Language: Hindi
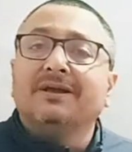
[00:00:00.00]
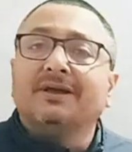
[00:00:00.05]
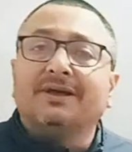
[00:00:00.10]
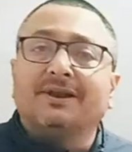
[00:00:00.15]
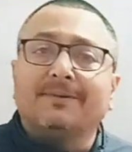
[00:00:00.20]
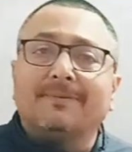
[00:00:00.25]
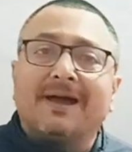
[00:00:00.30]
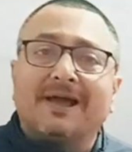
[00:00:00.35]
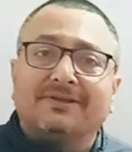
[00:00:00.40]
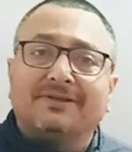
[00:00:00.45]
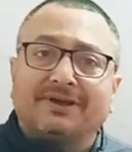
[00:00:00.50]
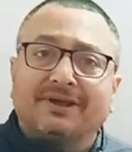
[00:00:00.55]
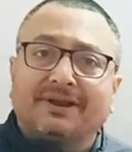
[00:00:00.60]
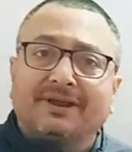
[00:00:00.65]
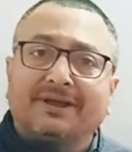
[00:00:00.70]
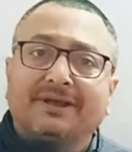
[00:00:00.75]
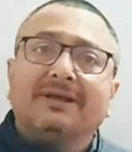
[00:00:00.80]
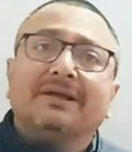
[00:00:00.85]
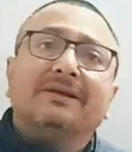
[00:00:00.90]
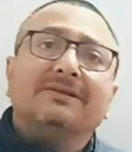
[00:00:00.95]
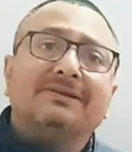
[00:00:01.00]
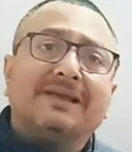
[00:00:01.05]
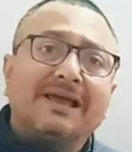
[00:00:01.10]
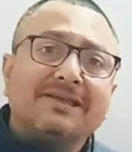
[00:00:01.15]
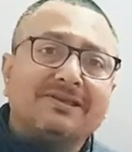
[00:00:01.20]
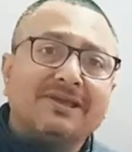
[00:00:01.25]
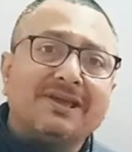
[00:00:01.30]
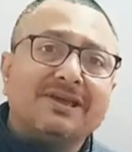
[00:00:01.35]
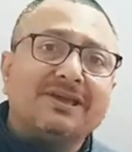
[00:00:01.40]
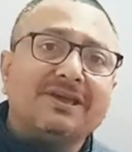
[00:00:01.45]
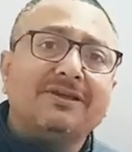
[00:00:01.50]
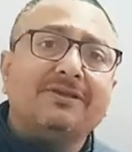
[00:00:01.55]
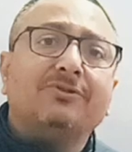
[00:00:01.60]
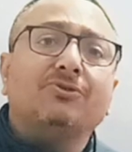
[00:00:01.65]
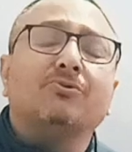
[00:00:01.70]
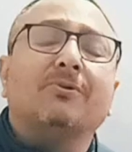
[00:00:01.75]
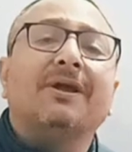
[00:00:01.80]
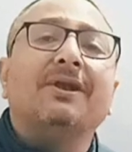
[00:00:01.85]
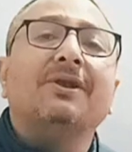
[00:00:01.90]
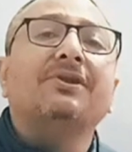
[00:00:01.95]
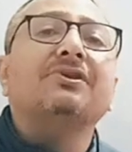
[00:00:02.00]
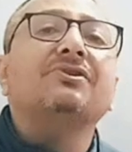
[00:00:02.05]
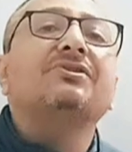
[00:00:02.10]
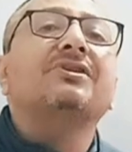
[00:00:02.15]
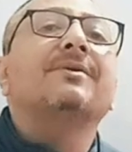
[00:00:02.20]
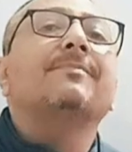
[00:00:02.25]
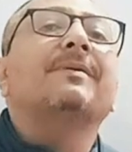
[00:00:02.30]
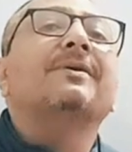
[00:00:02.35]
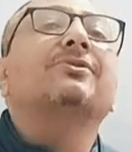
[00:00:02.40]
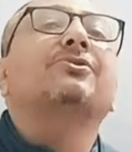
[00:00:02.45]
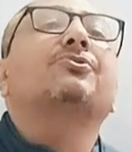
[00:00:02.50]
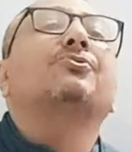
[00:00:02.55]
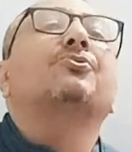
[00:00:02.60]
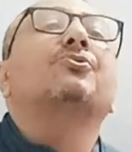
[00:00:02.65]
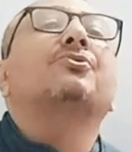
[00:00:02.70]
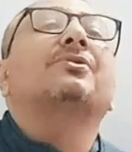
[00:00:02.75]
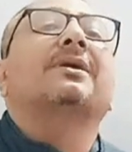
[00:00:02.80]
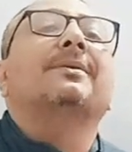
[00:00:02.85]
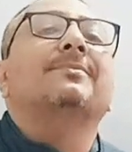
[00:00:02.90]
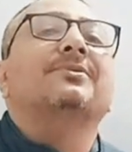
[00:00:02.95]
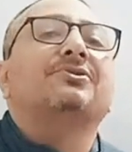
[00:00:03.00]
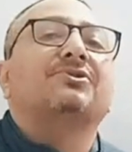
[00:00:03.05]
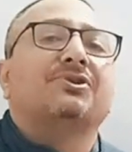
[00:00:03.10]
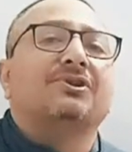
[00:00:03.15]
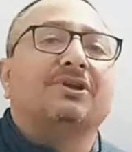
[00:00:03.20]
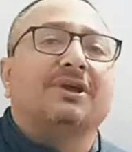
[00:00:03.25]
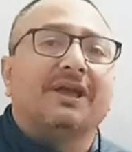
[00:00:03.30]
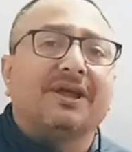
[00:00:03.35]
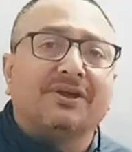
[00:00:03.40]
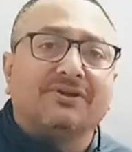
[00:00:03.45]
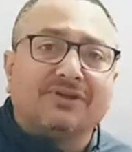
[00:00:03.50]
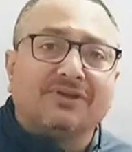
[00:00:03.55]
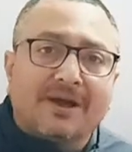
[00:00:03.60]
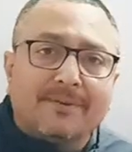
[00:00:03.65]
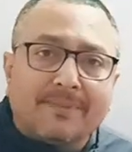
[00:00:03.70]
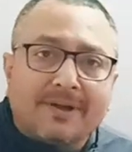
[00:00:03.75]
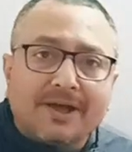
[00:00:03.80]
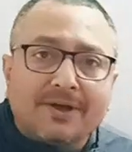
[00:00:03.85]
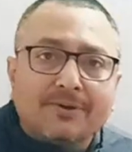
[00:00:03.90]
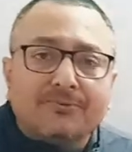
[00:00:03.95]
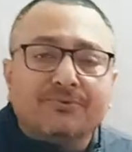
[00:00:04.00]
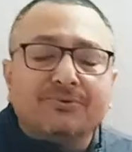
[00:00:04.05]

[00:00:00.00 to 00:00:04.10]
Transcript: रिवाइज करें जैसे कि ट्वेंटी सेवन्थ को केमिस्ट्री का एग्जाम है